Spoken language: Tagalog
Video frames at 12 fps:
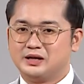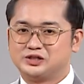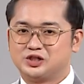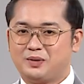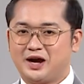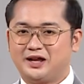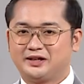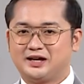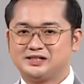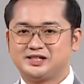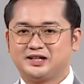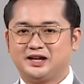Sumalang
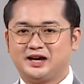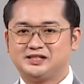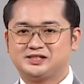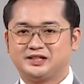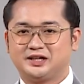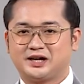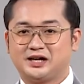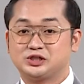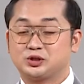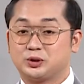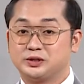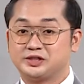na si Glyza De Castro